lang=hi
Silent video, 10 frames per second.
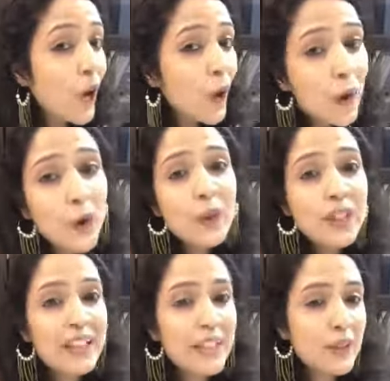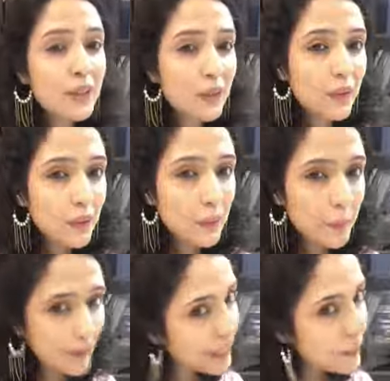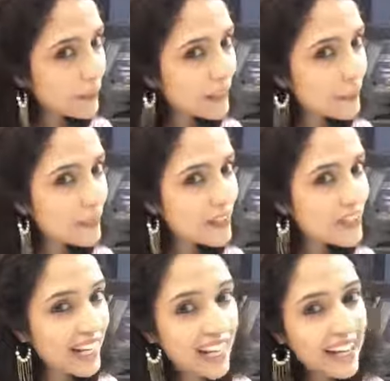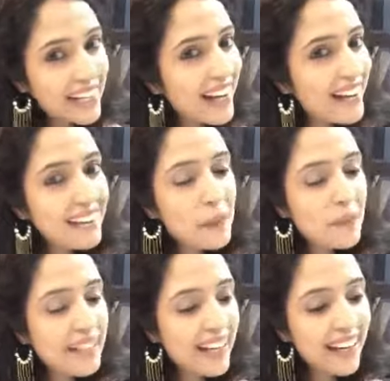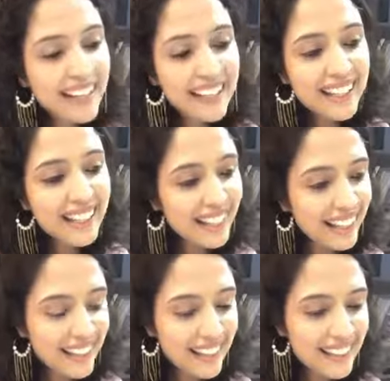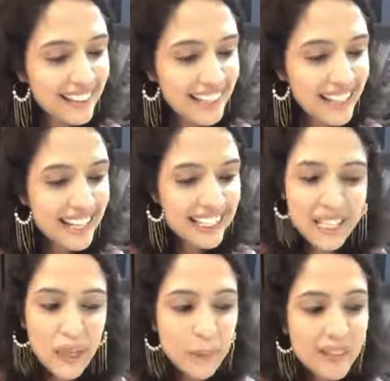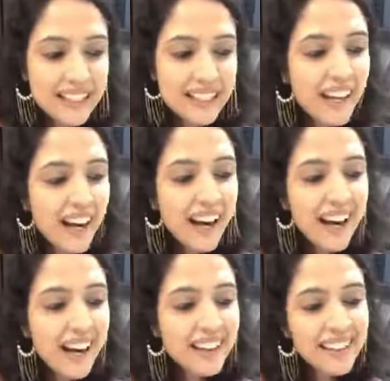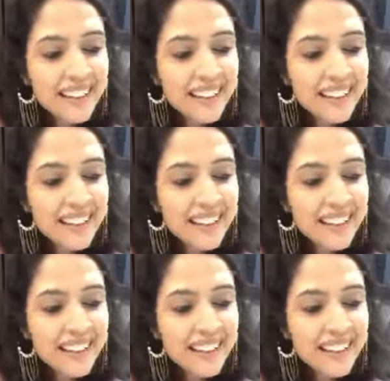होनी तो फिर भी बिछड़ा यार मिलाए ये बिरहा ये